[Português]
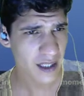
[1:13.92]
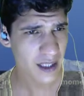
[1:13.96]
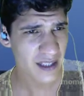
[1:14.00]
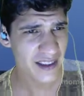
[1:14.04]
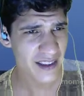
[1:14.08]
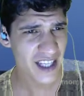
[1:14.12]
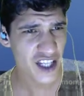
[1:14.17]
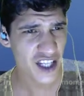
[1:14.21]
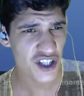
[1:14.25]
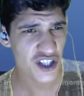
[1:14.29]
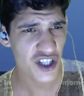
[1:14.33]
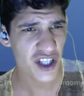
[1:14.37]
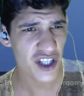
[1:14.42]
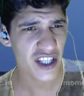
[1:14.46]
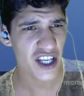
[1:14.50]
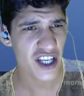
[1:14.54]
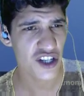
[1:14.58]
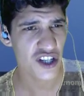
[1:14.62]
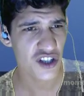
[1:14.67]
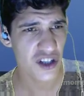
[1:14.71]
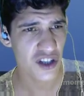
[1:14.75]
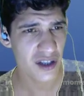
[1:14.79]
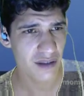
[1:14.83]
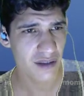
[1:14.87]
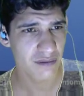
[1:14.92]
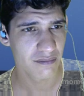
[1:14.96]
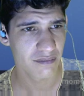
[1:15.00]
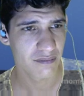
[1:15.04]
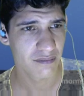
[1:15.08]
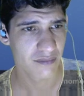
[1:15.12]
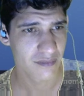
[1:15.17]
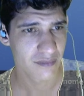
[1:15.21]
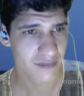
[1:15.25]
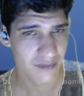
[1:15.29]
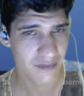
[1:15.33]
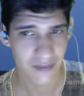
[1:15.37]
Dejig Dejin,
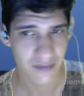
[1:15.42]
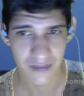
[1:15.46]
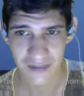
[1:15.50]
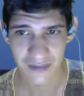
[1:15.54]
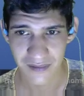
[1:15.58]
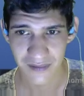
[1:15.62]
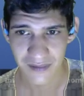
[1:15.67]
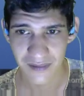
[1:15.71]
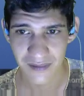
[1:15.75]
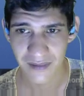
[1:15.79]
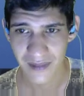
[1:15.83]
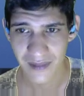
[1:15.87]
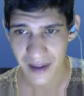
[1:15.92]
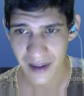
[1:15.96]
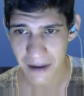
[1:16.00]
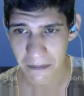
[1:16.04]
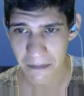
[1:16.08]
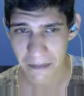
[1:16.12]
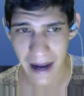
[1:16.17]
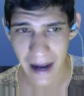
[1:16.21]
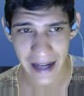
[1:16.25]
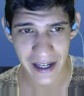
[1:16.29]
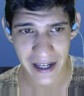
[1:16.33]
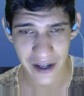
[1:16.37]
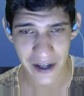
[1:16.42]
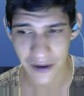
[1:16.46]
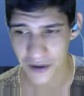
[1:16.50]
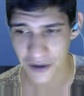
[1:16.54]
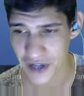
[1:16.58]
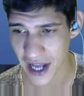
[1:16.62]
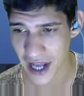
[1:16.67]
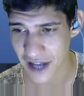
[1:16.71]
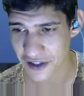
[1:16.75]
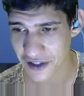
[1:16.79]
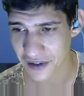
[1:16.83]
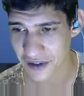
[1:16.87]
maneiro
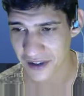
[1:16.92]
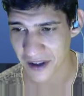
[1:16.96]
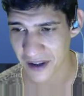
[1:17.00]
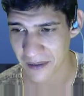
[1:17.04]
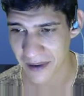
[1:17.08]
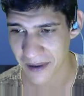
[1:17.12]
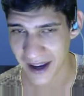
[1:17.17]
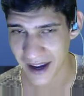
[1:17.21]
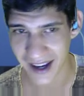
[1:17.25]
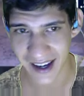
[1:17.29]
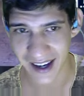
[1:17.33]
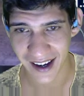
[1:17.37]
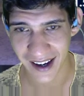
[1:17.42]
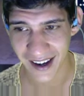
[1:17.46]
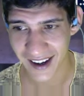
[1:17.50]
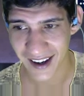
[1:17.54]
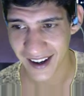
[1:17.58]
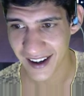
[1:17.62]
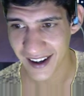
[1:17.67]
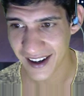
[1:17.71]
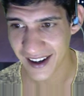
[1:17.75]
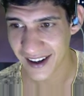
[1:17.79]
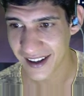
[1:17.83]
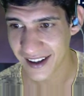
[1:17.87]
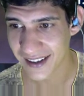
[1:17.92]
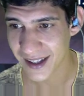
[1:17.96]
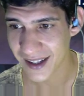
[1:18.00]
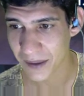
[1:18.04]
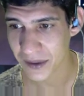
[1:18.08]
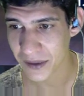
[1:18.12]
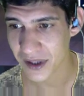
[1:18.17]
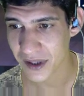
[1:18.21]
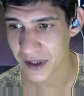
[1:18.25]
gesto também. Temos